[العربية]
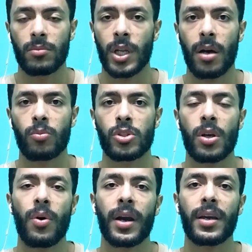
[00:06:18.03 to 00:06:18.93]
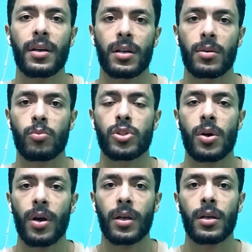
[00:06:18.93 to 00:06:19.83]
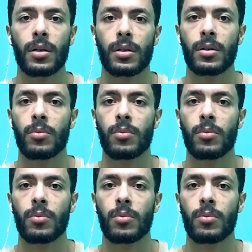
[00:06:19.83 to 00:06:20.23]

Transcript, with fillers: لا مستوى غير مستوى غير